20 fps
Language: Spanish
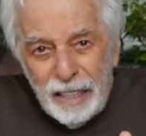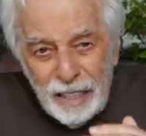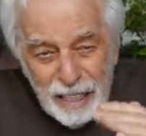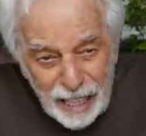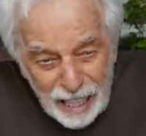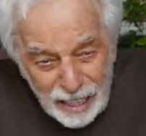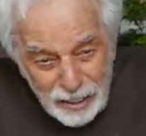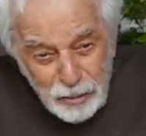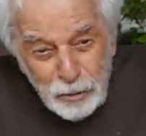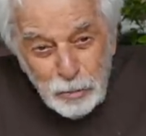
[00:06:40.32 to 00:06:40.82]

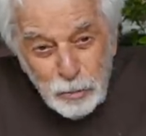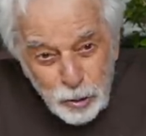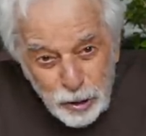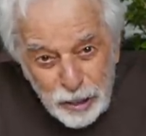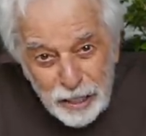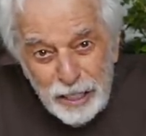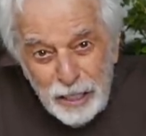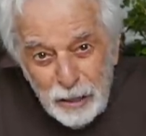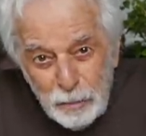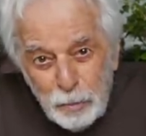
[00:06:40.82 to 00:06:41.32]
las
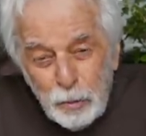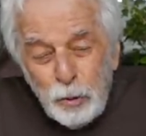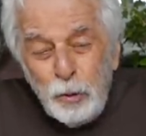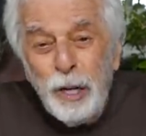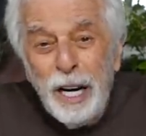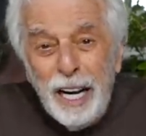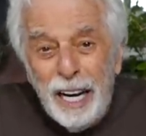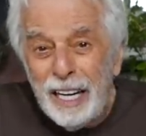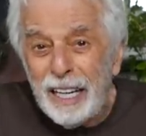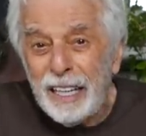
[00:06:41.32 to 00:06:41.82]
mujeres
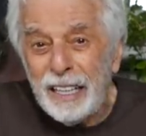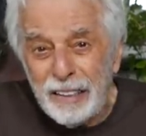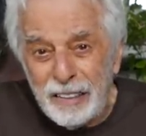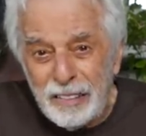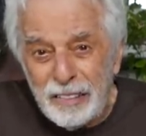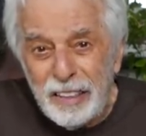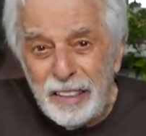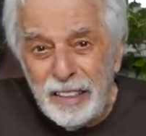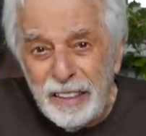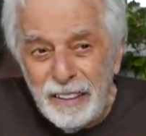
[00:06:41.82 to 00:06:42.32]
plurales es
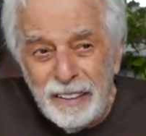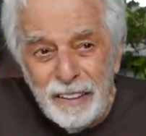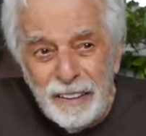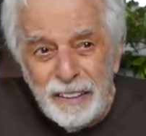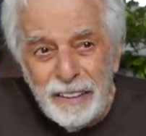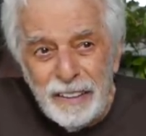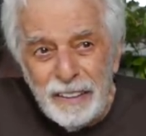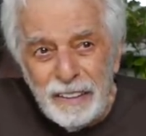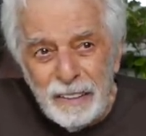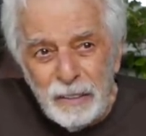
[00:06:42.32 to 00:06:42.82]
decir,
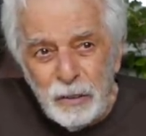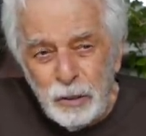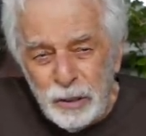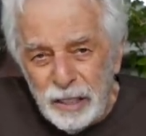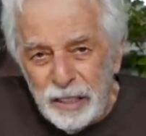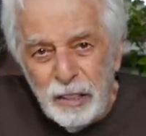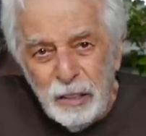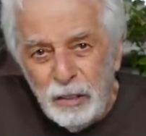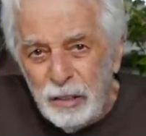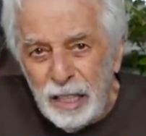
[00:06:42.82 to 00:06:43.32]
tú
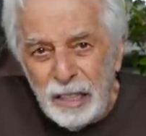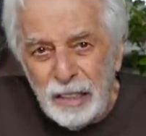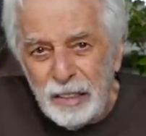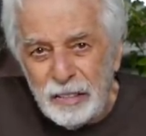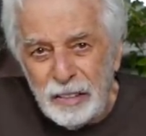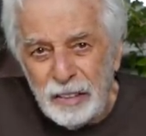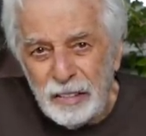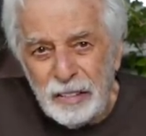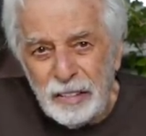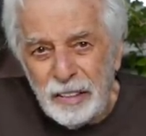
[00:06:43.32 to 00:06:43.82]
tienes una
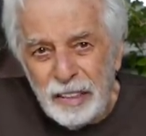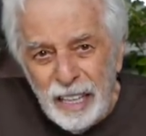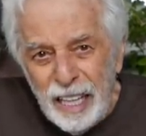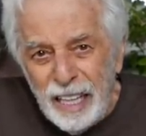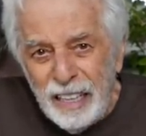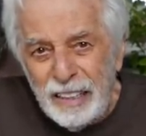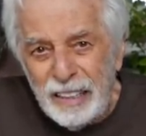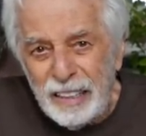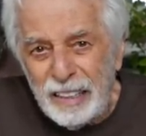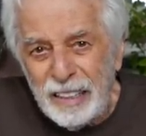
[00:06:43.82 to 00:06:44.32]

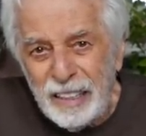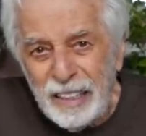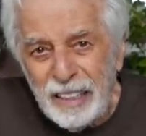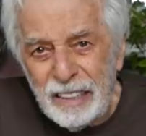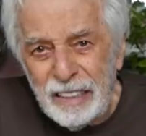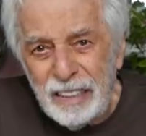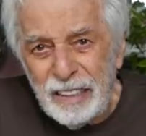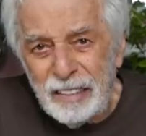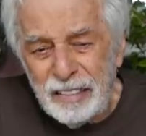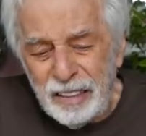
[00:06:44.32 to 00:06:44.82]
necesidad de,
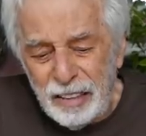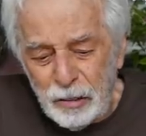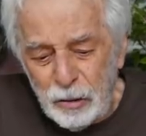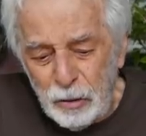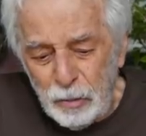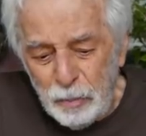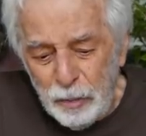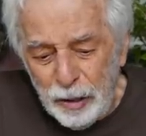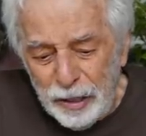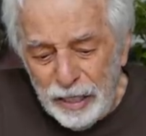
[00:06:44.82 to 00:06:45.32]
esa
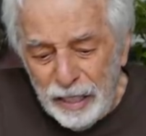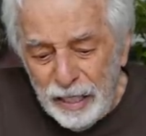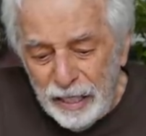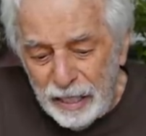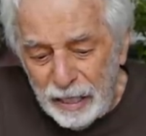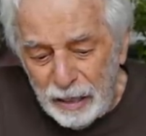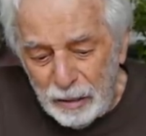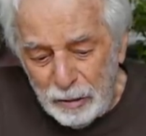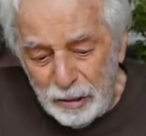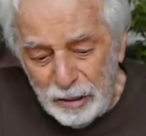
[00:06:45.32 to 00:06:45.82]

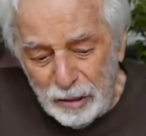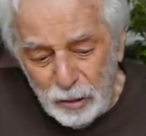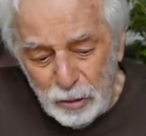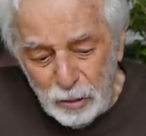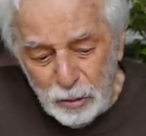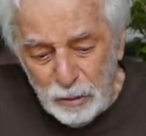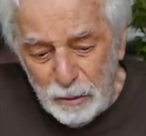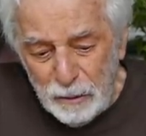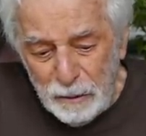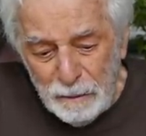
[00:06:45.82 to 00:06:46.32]
compañía, ¿ves
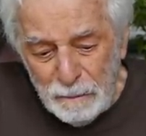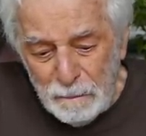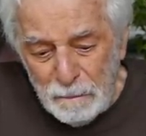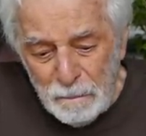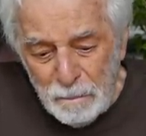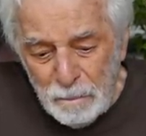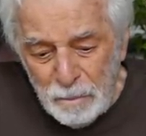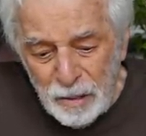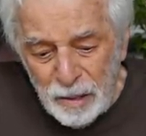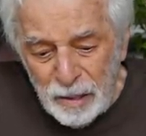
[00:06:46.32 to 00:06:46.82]
tú?
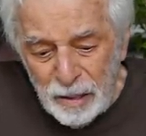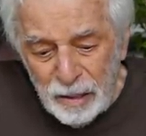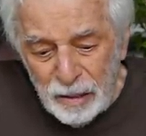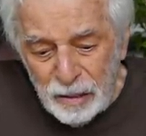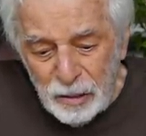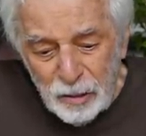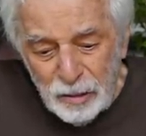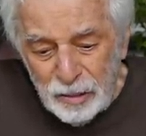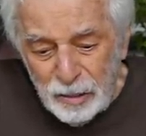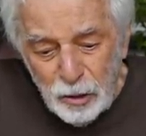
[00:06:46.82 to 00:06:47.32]

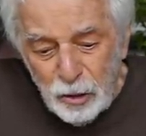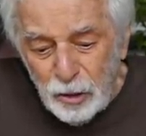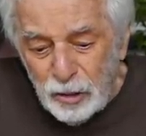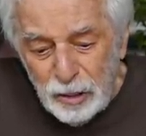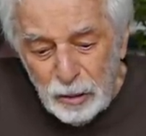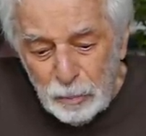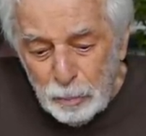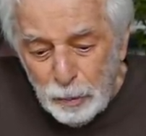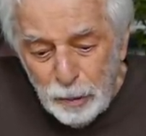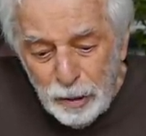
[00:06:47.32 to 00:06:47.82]
Entonces yo no
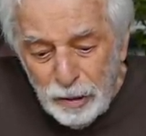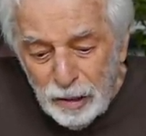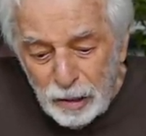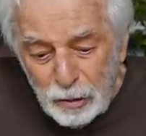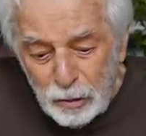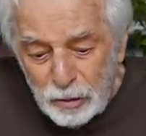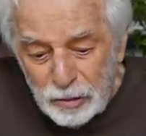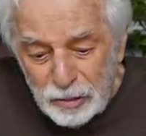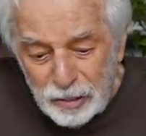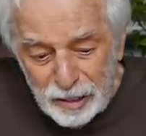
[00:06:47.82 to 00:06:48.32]
te puedo
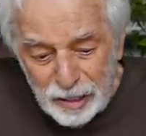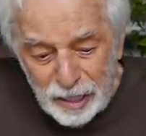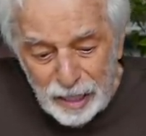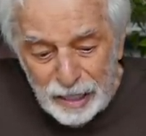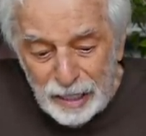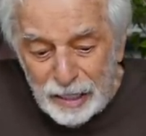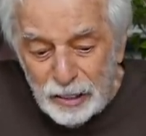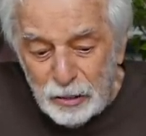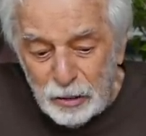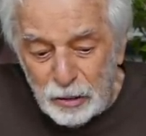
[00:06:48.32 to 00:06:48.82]

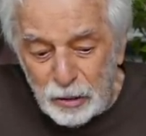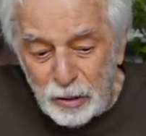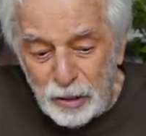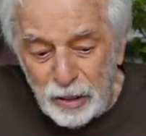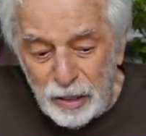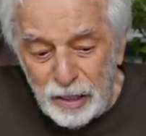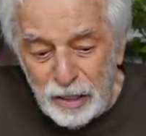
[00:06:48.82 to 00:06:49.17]
aconsejar eso.